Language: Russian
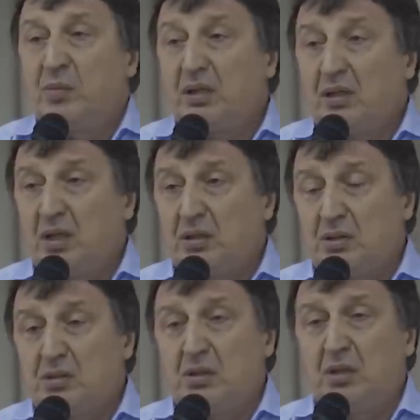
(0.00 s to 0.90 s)
и ЕГЭ.
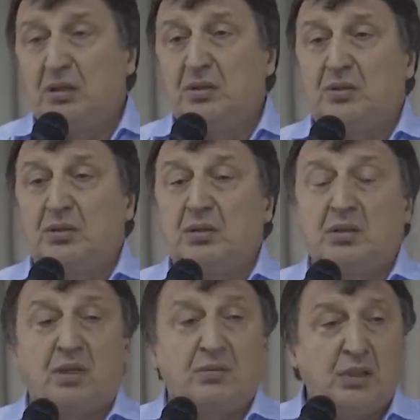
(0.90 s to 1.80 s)
Ректора
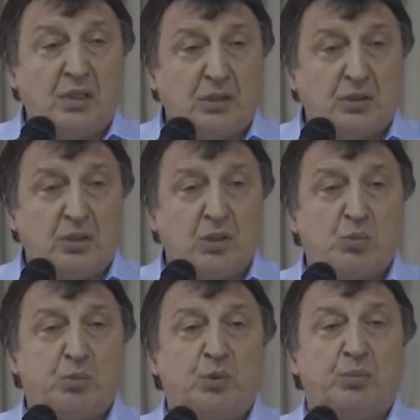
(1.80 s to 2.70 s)
вузов
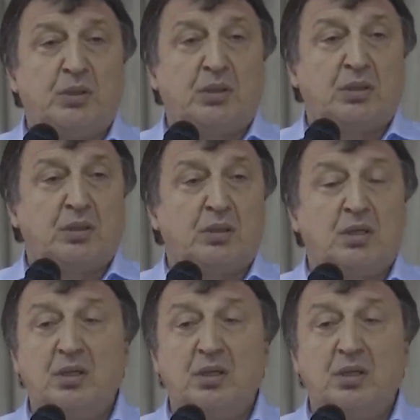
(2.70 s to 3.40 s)
отметили, что в этом году